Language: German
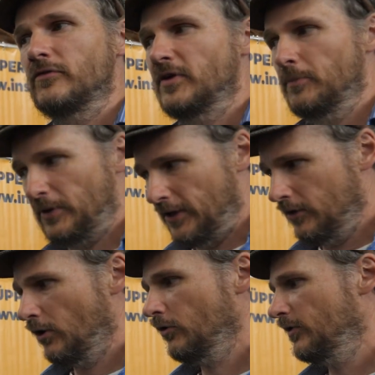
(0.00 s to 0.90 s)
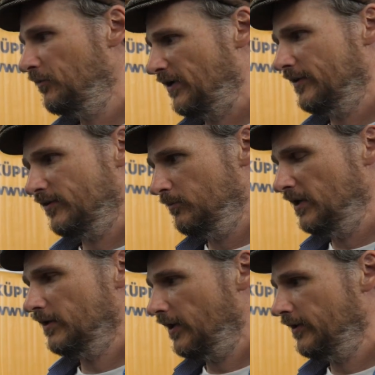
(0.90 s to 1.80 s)
Wir bringen auch die Pflanzen
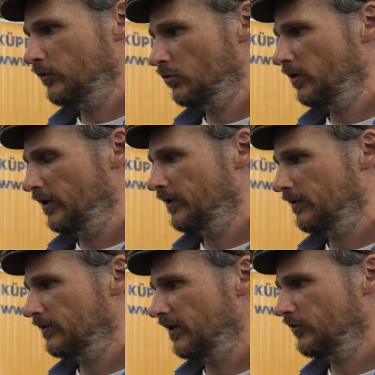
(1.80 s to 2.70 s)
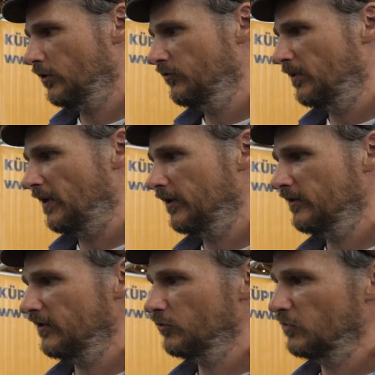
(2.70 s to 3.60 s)
mit, ja, natürlich. Das können wir
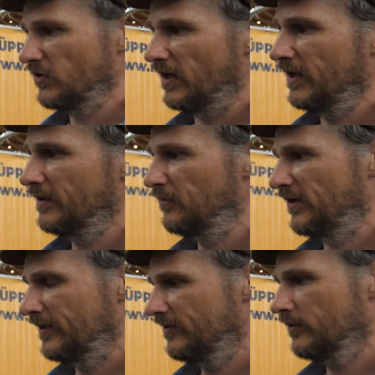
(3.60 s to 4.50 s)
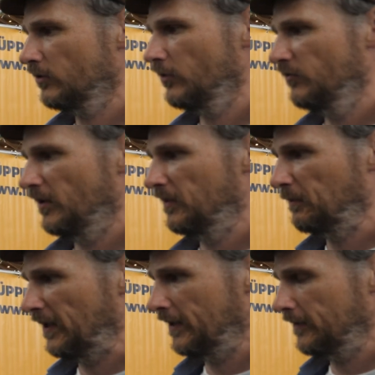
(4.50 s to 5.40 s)
machen. Das Substrat, die Pflanzen können wir
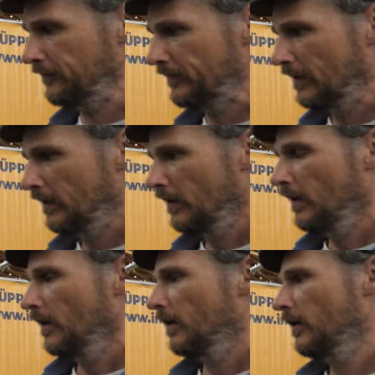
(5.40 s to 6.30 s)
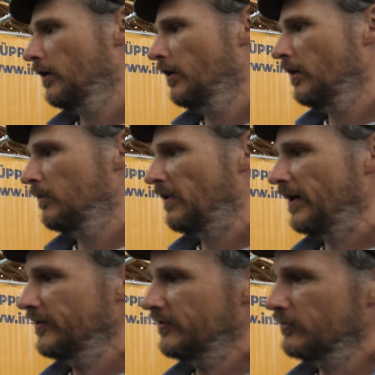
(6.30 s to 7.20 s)
mitbringen. Ja. Äh,
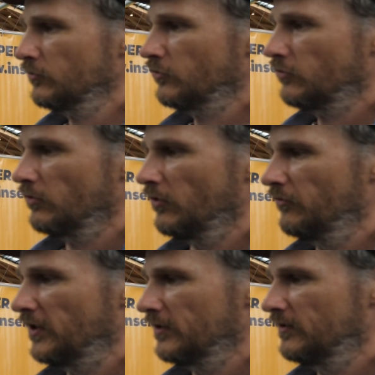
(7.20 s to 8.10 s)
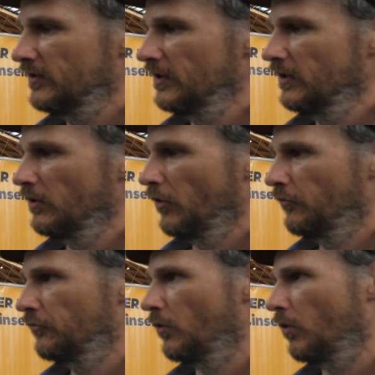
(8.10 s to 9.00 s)
meistens äh, werden die
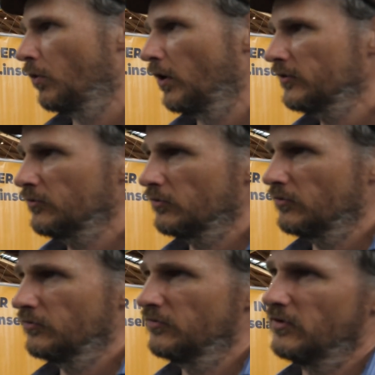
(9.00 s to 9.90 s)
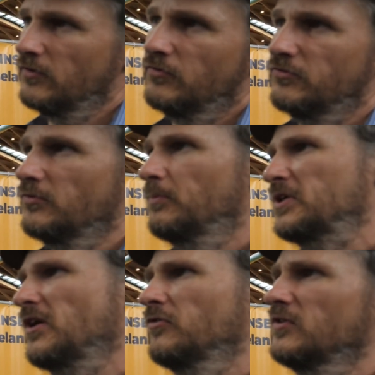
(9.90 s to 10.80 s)
vor Ort, wir
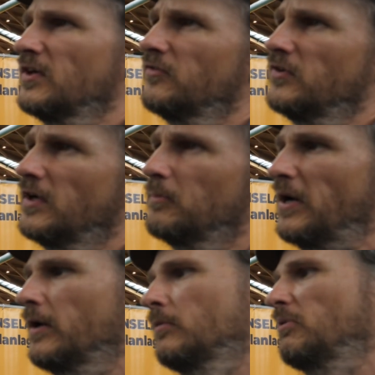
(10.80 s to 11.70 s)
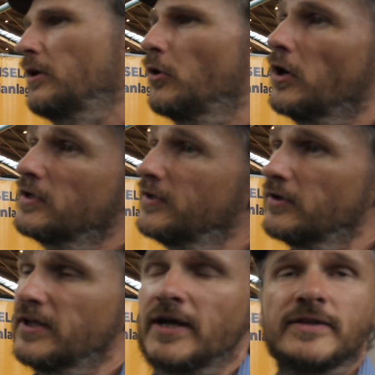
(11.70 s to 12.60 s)
beschaffen die wir bei, bei
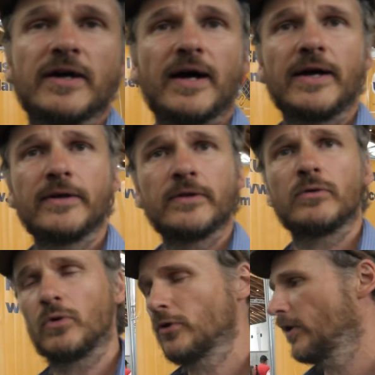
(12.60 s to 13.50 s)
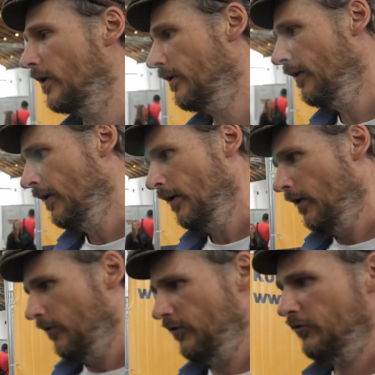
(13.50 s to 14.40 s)
örtlichen Gärtnereien oder
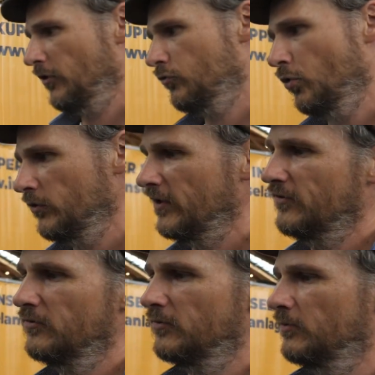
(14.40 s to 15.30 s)
wir versuchen es